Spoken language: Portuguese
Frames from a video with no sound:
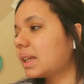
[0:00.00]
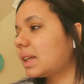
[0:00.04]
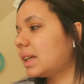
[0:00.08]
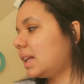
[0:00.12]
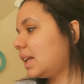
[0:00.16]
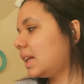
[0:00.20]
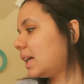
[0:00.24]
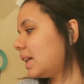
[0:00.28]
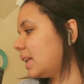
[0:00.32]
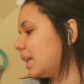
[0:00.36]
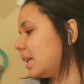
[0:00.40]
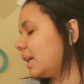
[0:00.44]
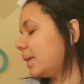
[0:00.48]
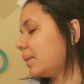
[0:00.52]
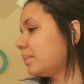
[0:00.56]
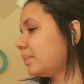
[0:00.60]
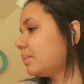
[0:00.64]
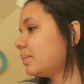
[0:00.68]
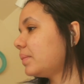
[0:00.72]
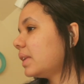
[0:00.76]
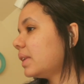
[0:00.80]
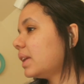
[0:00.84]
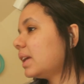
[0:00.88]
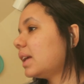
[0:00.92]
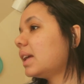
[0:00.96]
queria ler.
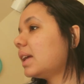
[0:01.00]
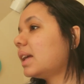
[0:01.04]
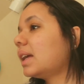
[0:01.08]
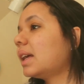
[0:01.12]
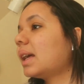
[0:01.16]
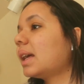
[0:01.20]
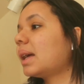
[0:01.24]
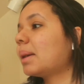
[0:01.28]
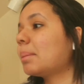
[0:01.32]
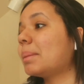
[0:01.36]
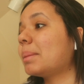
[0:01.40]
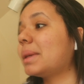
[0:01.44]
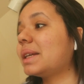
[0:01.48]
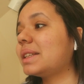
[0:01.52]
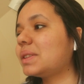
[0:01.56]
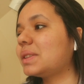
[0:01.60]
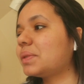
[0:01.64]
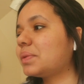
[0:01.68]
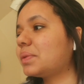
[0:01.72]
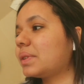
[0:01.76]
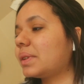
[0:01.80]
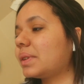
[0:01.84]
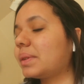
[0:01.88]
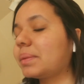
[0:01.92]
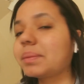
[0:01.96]
Mas
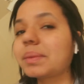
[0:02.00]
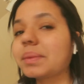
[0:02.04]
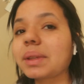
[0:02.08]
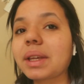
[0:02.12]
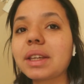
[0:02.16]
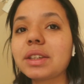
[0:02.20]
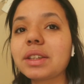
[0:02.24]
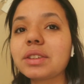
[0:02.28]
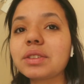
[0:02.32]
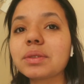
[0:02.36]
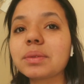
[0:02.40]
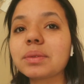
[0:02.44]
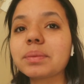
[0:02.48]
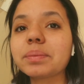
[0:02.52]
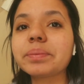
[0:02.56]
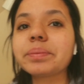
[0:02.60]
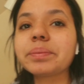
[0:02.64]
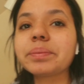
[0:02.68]
enfim, é isso.